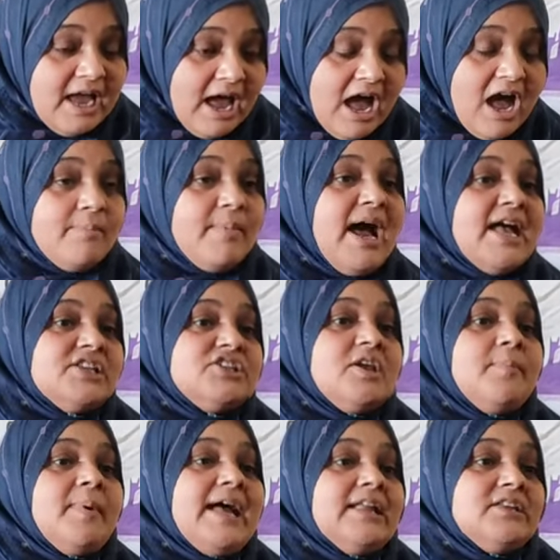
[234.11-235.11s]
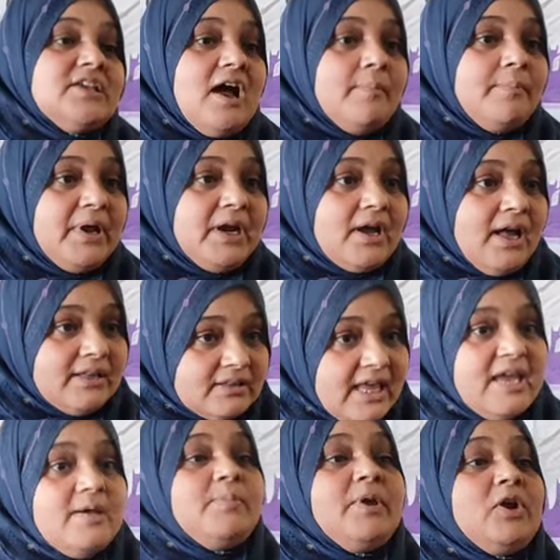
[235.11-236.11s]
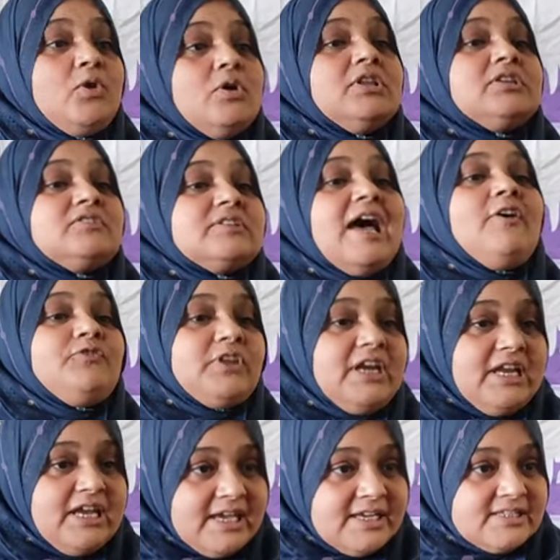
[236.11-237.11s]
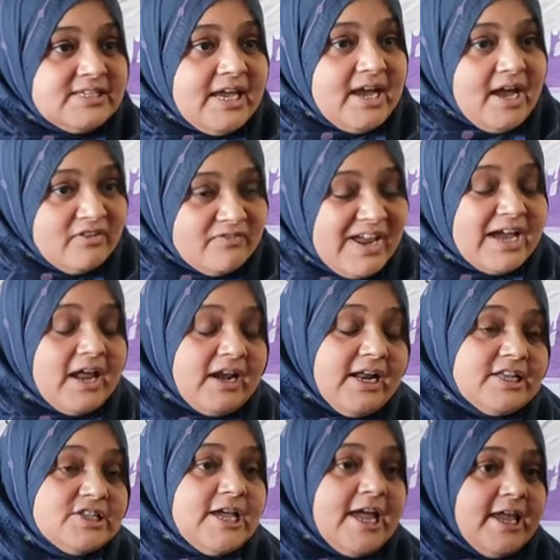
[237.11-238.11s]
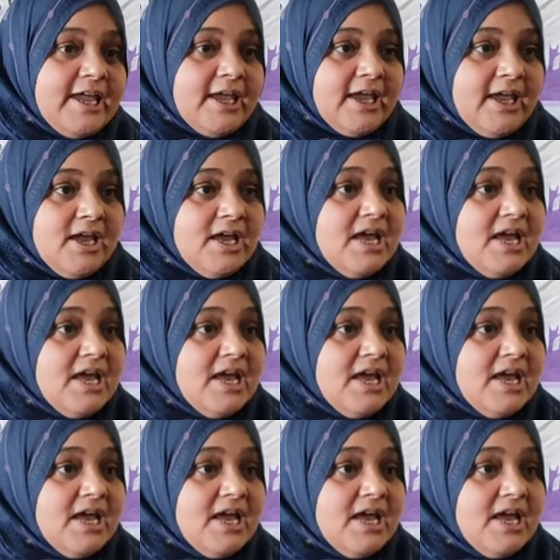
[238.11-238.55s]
हम आज ये बात यहाँ पर कतई बिल्कुल साफ तरीके से कन्वे करना चाहेंगे